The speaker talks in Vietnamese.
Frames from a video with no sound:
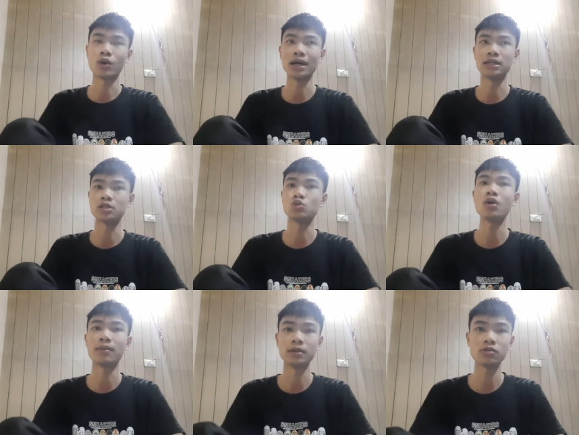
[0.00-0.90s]
thoại này cứ rú
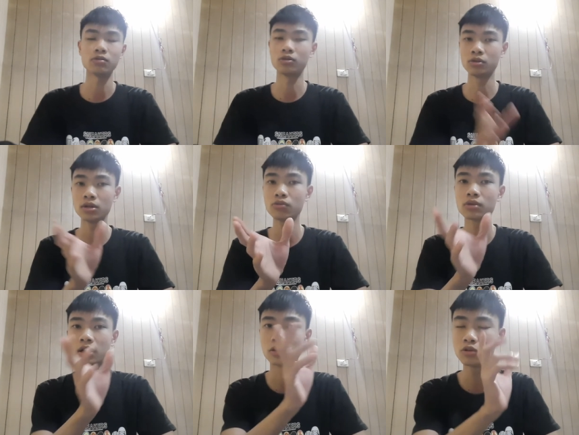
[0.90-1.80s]
ầm lên đến
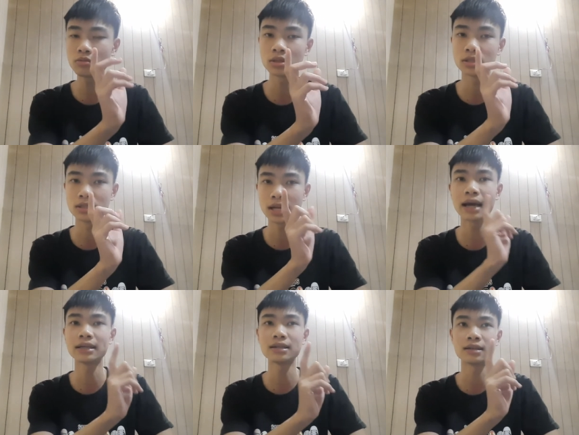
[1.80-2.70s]
lúc là đúng là rất hay nhé.